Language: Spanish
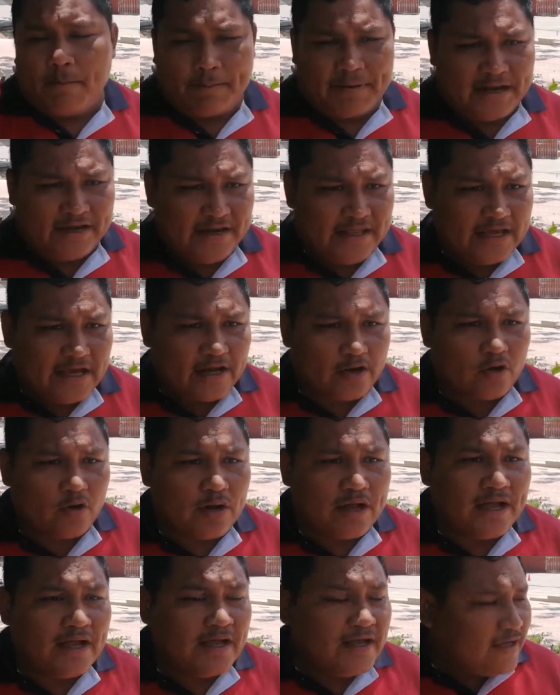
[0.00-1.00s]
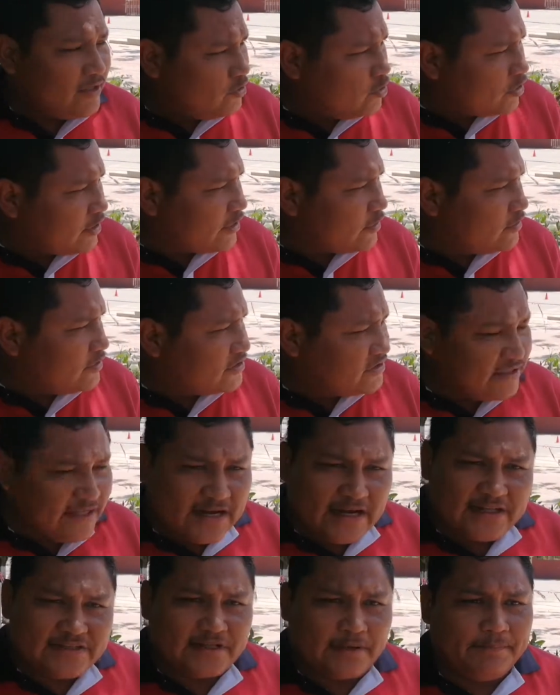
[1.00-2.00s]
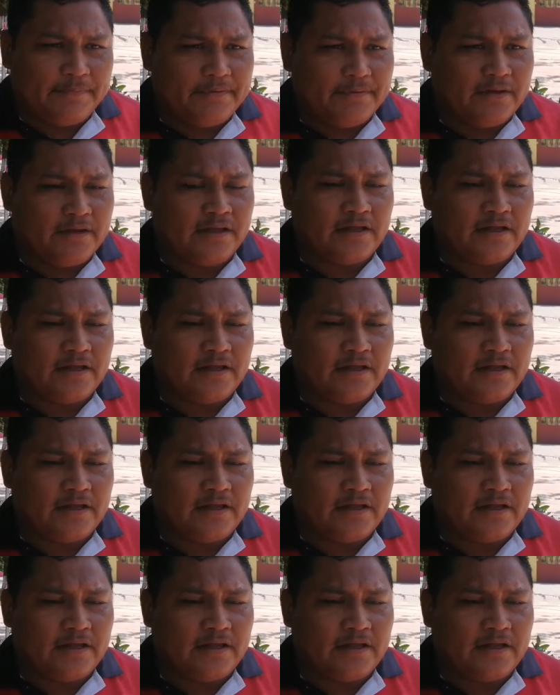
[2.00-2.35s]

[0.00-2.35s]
planilla roja, yo quiero decirles, a mí